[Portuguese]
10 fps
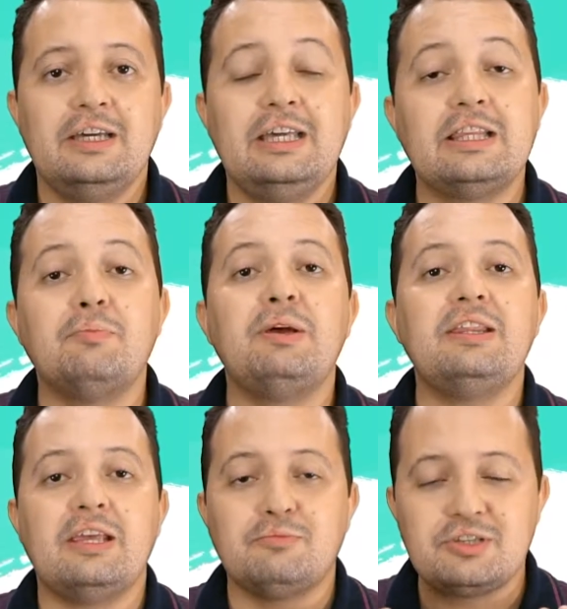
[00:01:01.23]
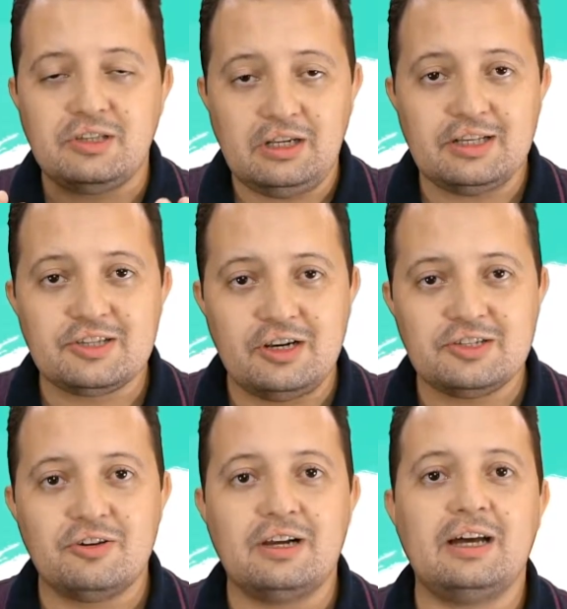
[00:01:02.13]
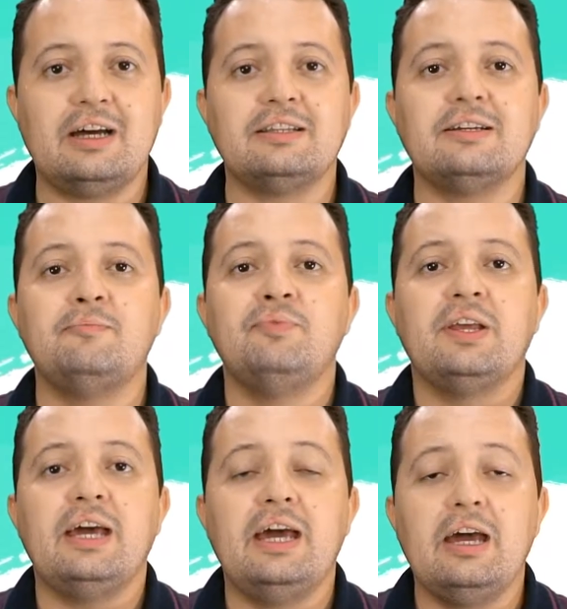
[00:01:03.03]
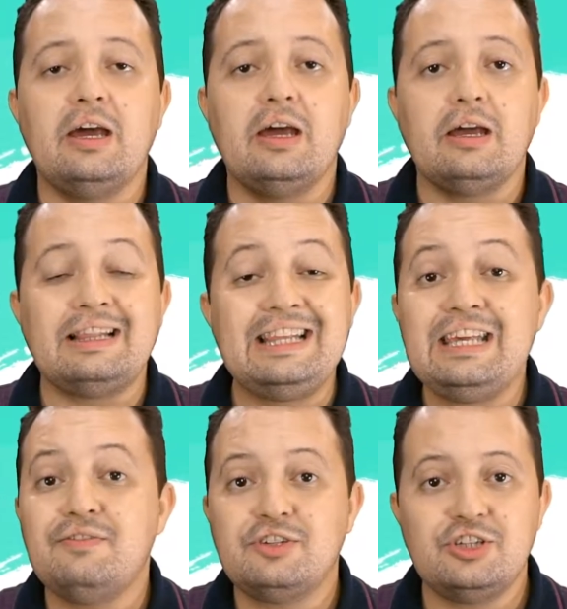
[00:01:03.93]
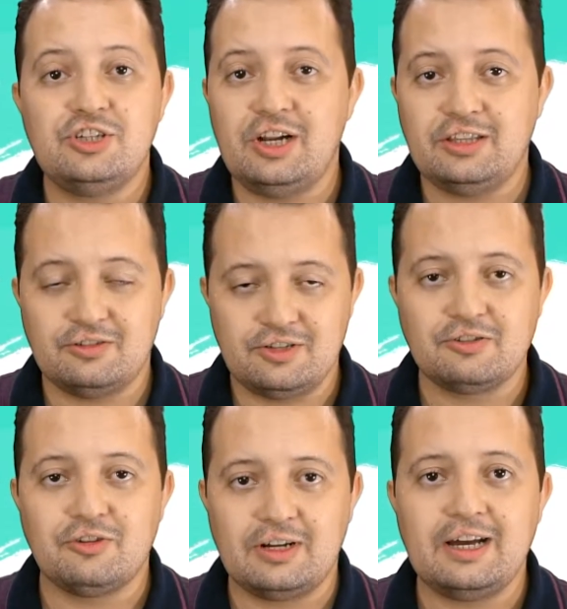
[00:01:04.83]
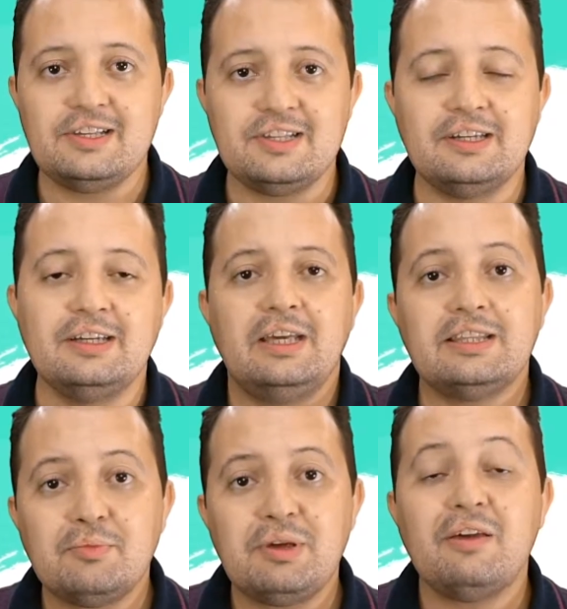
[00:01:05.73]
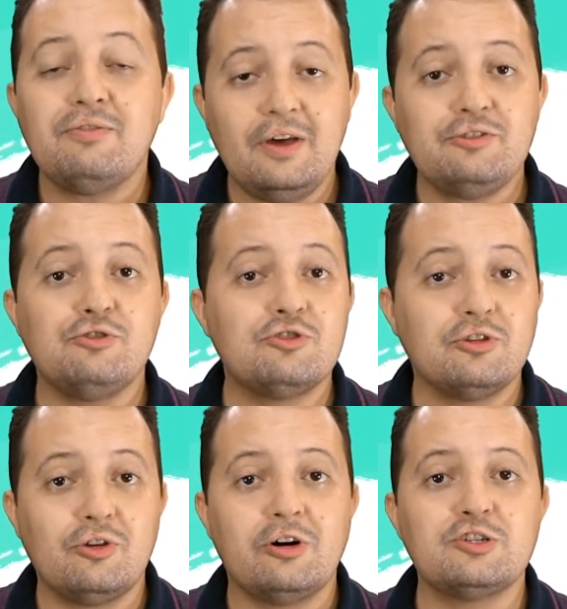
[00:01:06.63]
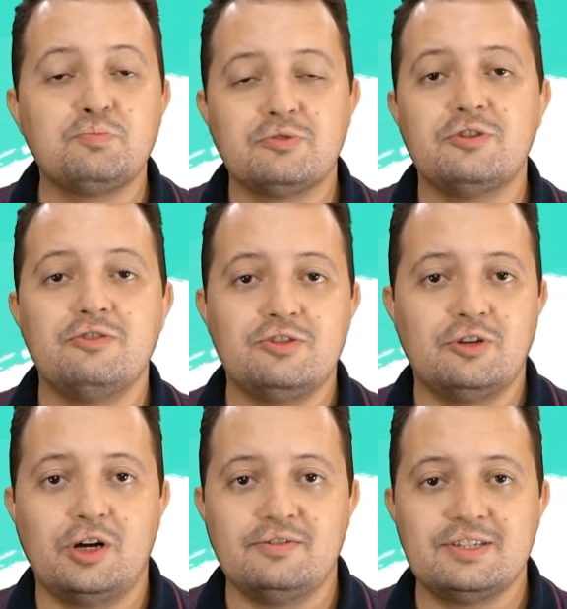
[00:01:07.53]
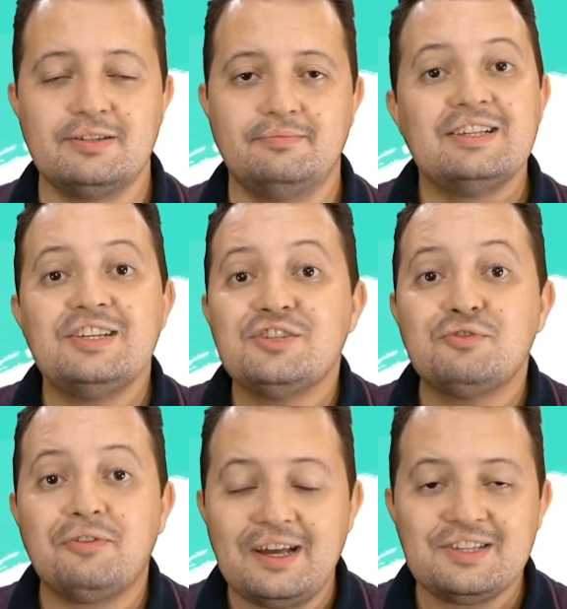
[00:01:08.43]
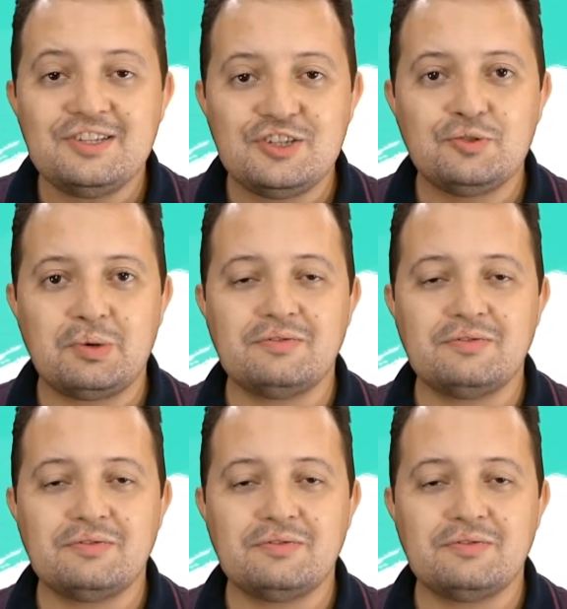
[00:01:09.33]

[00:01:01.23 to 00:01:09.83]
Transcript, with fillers: E também temos trilha selecionada, é, livre de direitos autorais, né? E também efeitos sonoros para o seu Stories. Se isso faz sentido para